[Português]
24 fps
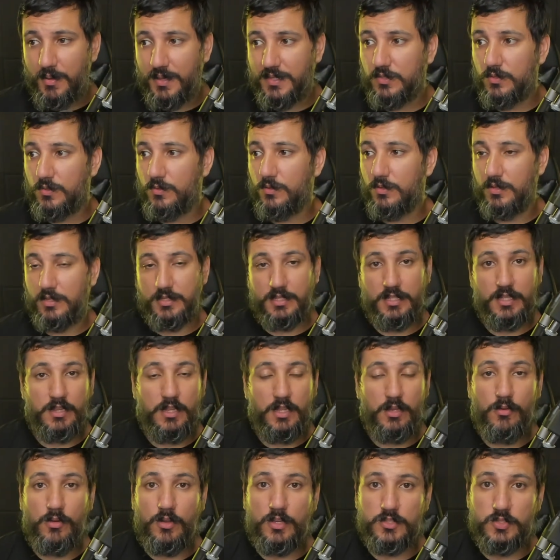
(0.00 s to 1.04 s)
Mas aquele
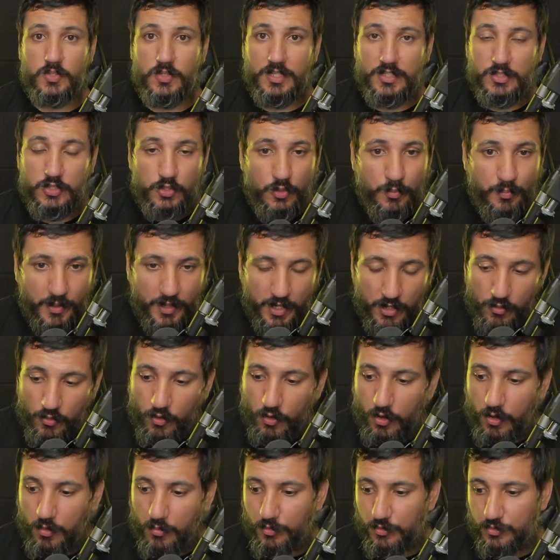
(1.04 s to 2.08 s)
negócio é super
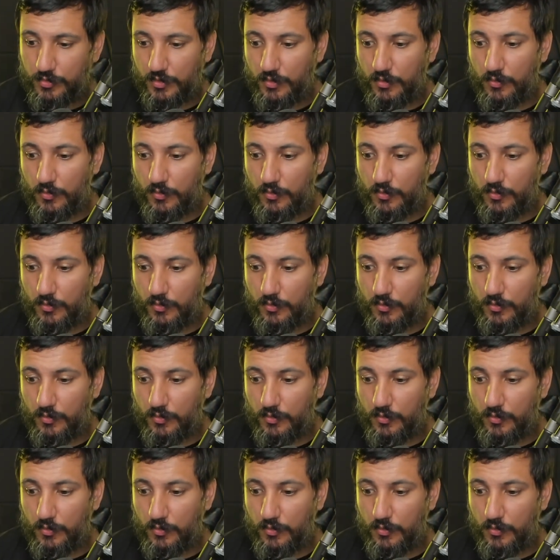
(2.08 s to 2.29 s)
incômodo.